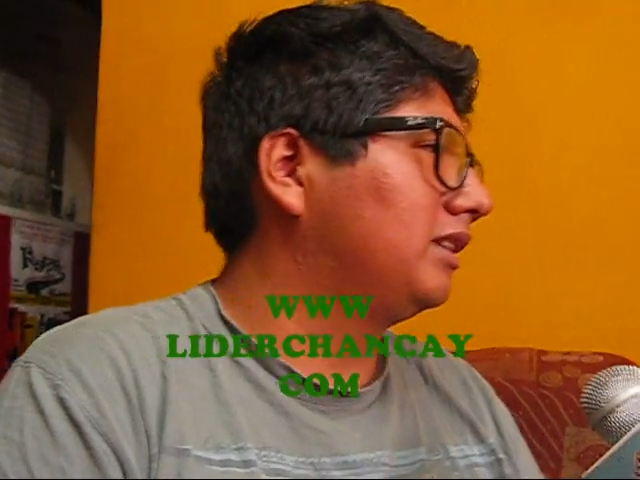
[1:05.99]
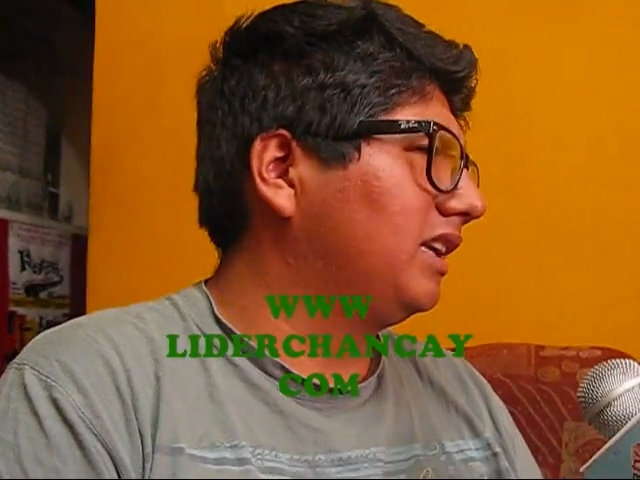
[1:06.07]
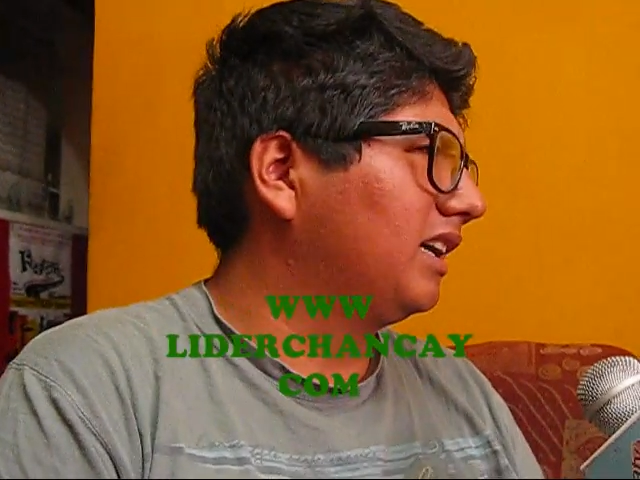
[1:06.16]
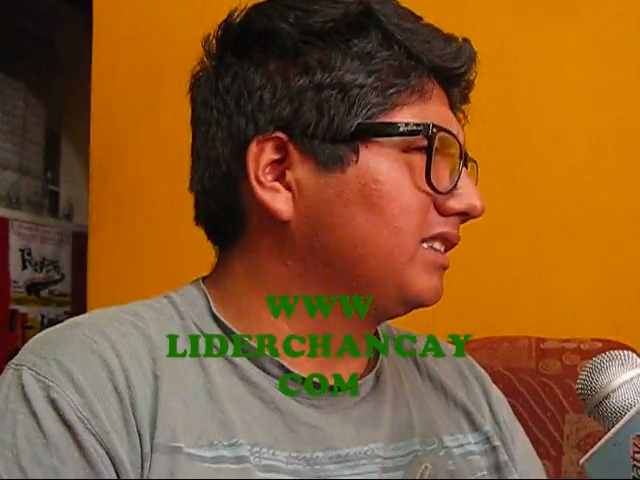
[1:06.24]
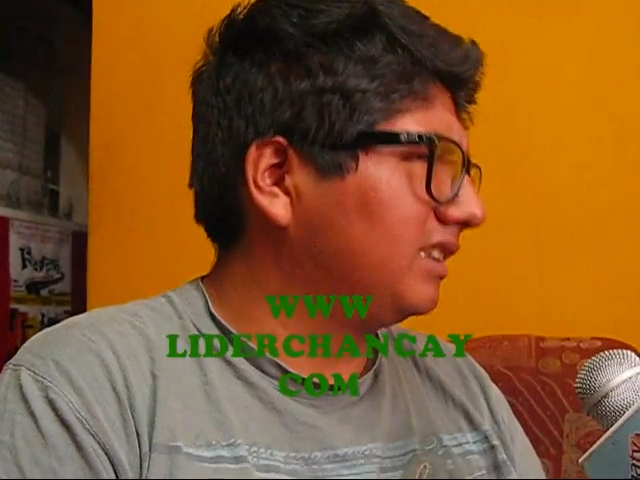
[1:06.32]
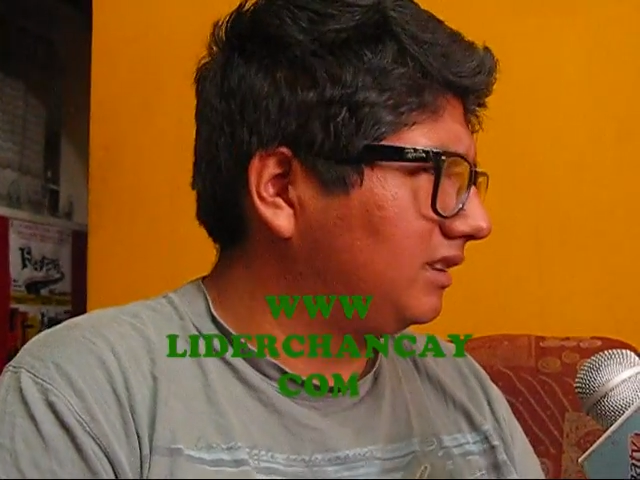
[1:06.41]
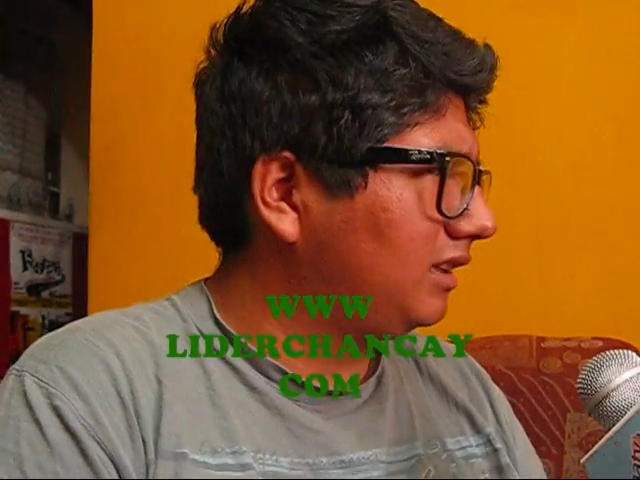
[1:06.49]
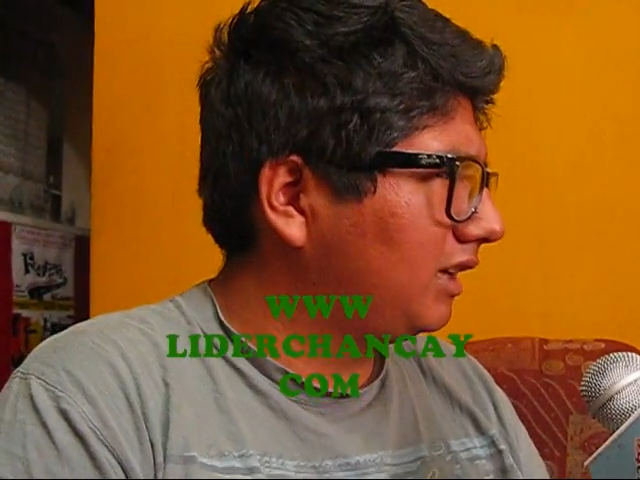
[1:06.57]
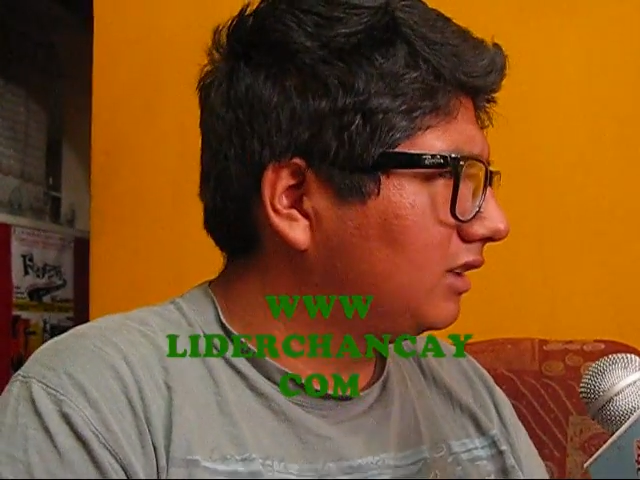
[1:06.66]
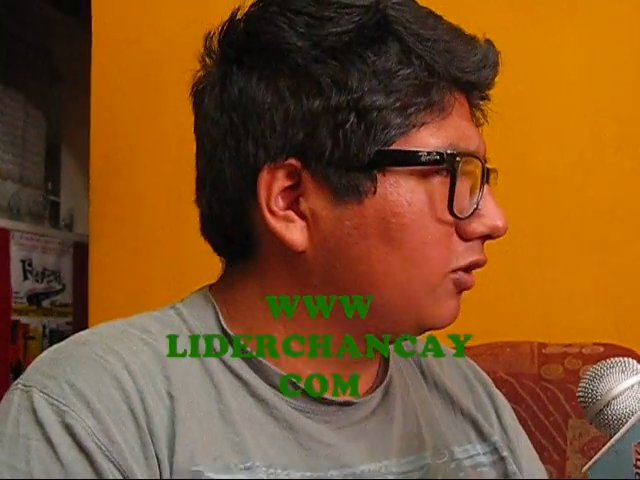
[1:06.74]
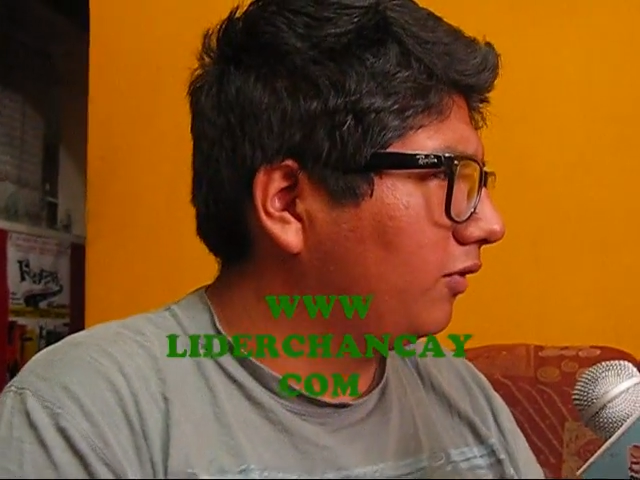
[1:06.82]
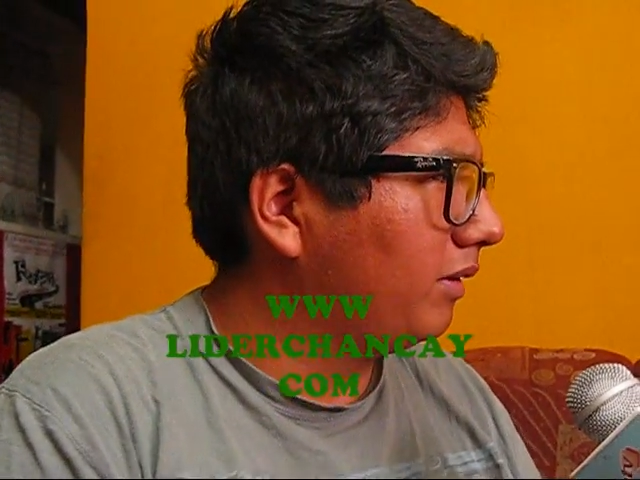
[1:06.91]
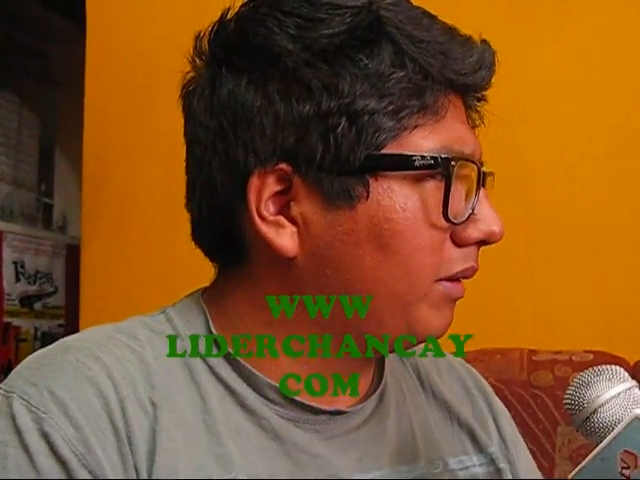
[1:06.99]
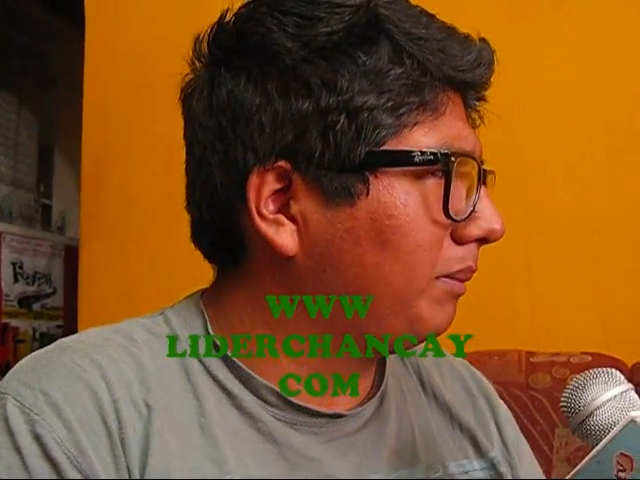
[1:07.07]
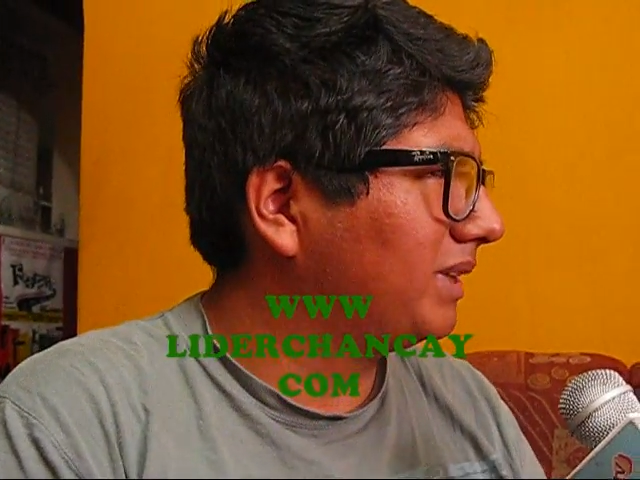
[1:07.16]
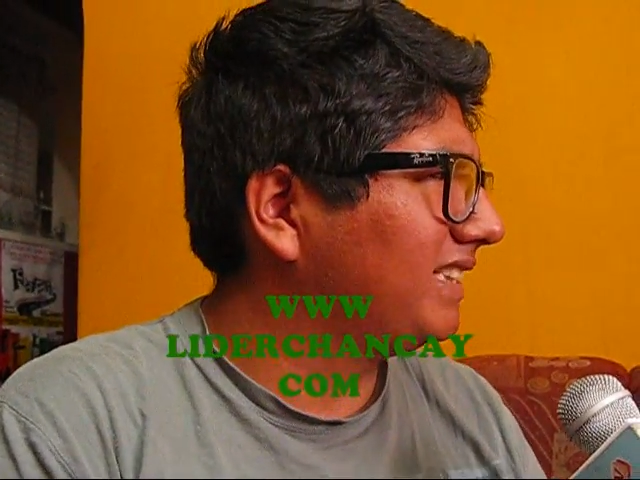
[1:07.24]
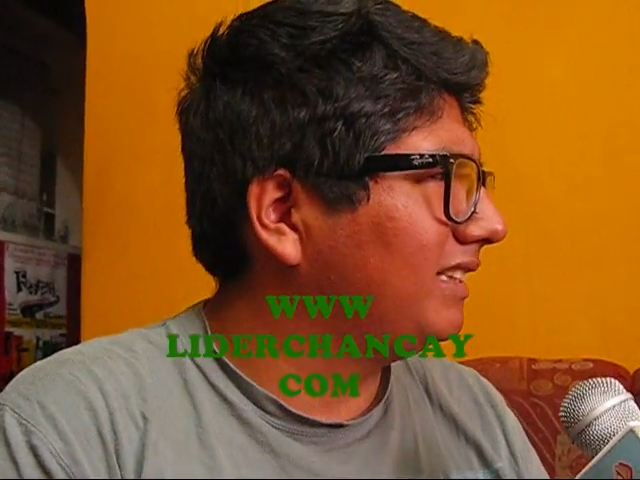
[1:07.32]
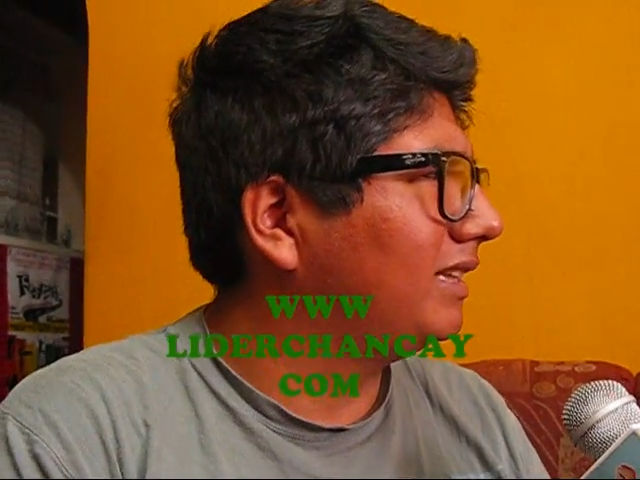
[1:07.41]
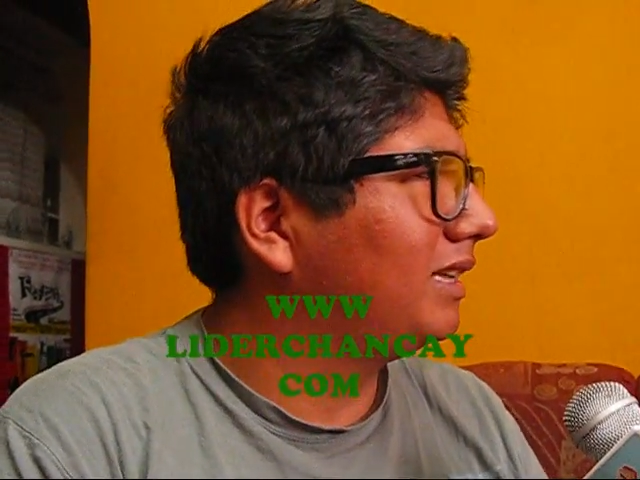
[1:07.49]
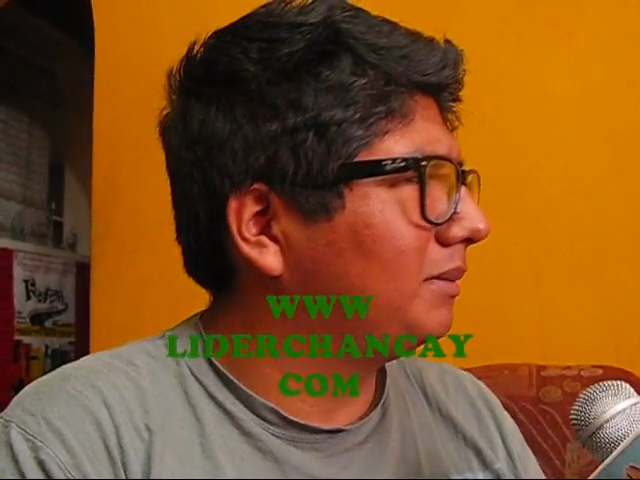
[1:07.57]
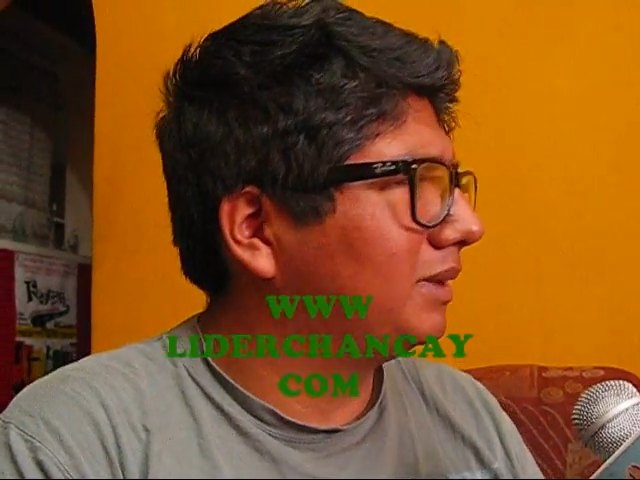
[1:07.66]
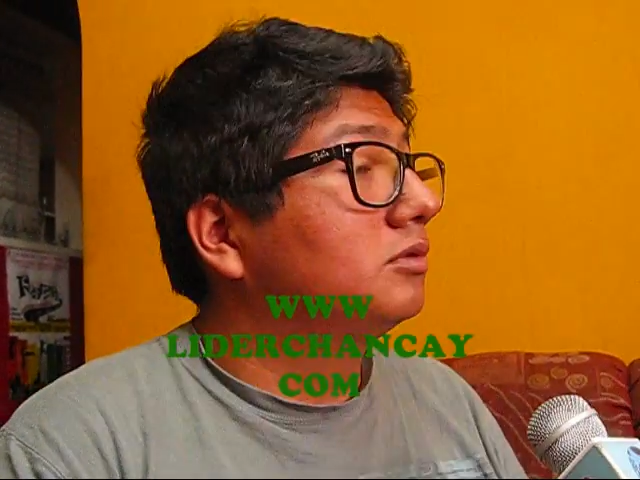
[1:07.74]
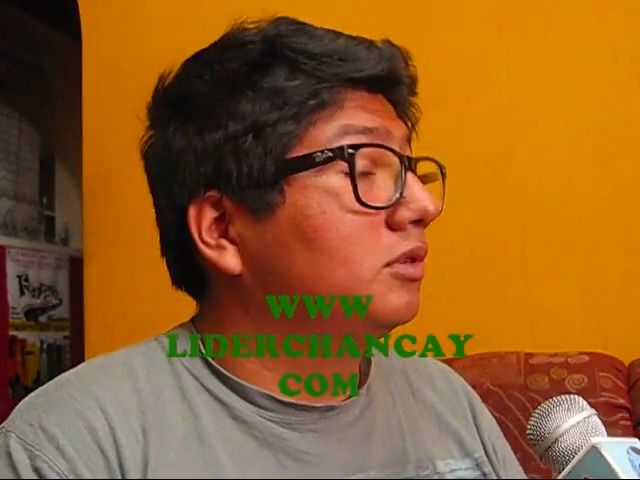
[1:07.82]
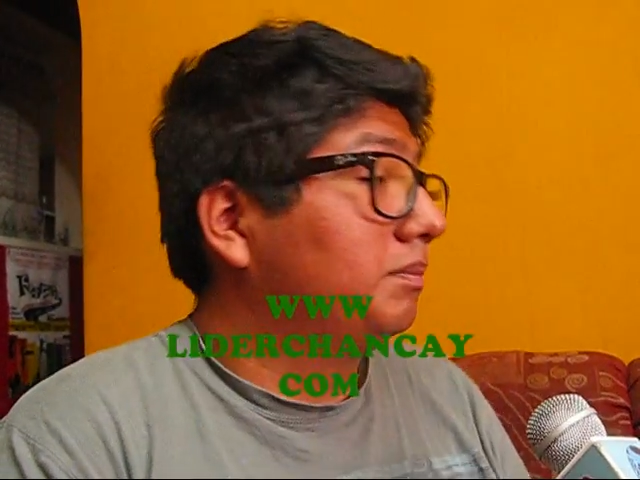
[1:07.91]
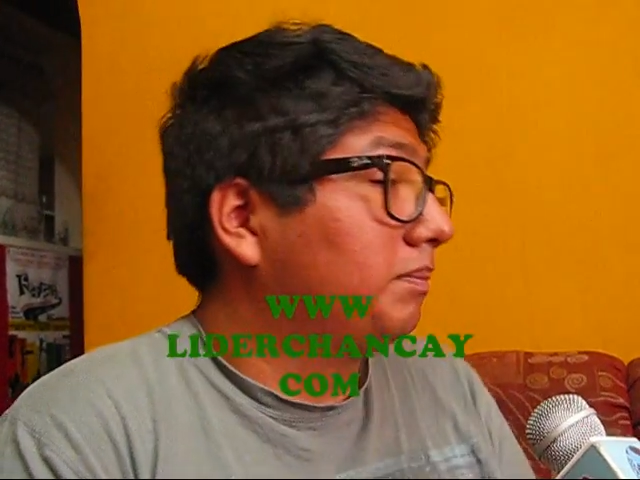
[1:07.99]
tiene que sentir en su fibra más íntima.